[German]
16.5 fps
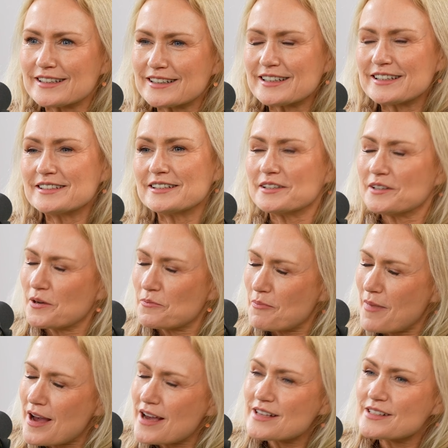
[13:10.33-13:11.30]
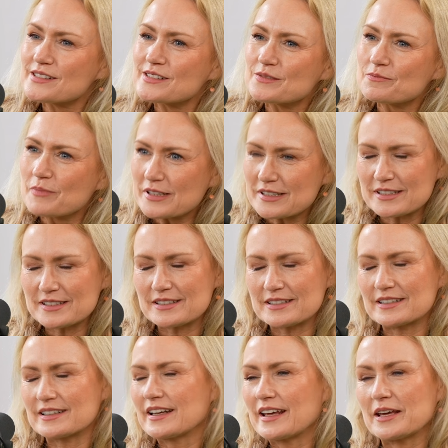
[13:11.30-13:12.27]
den Kindern am meisten
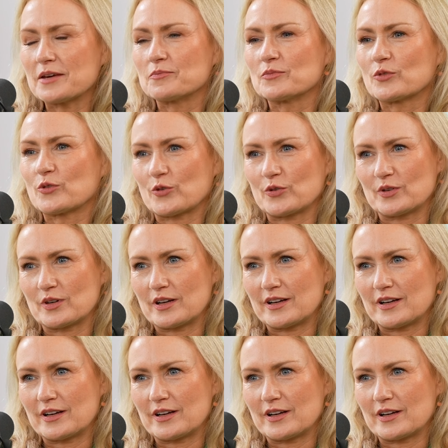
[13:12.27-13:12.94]
mitgeben können